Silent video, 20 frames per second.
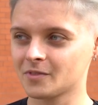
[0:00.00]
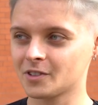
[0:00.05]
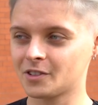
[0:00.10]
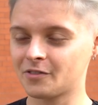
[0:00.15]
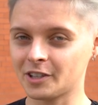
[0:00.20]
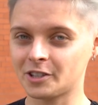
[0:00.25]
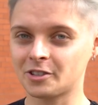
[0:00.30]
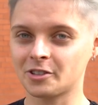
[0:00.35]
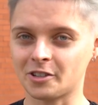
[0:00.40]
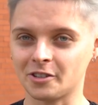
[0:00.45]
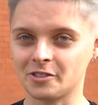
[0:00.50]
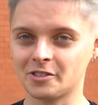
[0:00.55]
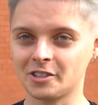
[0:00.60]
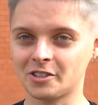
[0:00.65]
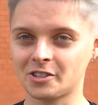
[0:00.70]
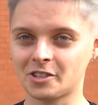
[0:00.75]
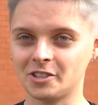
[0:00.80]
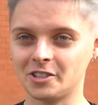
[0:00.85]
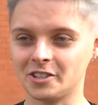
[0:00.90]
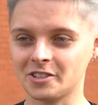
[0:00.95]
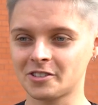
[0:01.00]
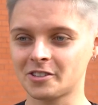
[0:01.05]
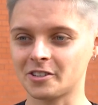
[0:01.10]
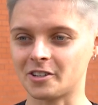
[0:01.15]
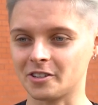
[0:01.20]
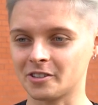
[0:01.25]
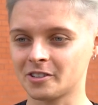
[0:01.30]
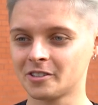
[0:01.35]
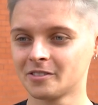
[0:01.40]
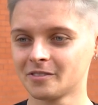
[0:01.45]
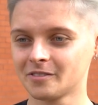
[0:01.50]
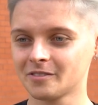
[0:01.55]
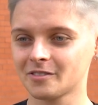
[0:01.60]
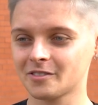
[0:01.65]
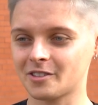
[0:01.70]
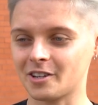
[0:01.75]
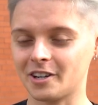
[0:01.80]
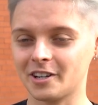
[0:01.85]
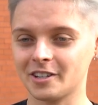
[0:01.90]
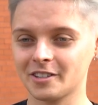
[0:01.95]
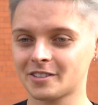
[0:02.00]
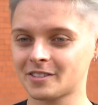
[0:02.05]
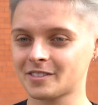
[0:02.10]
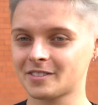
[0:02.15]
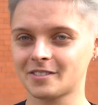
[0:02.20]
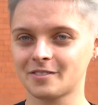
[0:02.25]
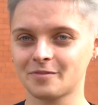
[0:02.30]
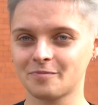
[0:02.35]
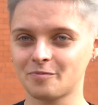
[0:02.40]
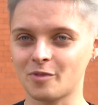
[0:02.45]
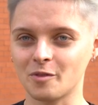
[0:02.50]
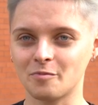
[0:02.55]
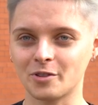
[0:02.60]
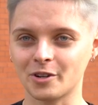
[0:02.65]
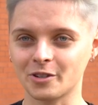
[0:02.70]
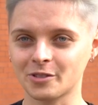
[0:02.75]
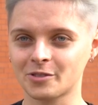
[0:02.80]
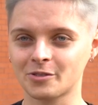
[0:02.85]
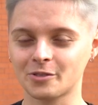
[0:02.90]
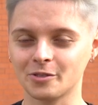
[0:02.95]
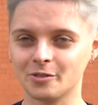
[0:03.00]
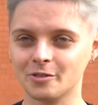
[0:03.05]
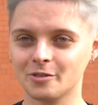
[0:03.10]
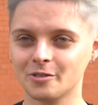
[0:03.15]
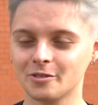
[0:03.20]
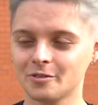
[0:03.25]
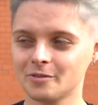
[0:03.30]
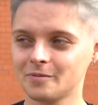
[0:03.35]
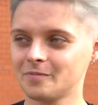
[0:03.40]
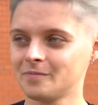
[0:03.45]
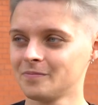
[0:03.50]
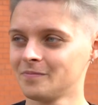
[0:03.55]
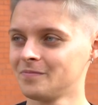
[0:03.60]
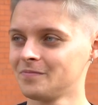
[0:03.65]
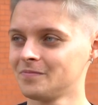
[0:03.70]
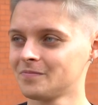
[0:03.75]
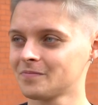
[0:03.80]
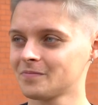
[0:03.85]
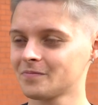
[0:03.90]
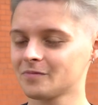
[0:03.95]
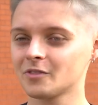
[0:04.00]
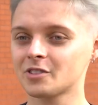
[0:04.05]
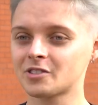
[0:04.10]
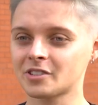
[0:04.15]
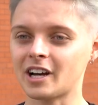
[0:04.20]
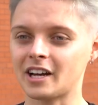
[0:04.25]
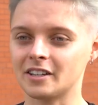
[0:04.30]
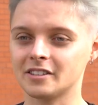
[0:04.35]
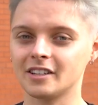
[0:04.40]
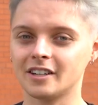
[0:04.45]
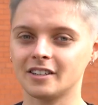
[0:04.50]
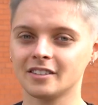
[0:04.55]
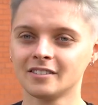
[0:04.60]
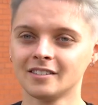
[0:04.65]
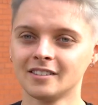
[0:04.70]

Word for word: 2030 rok. To jest po prostu no skandal.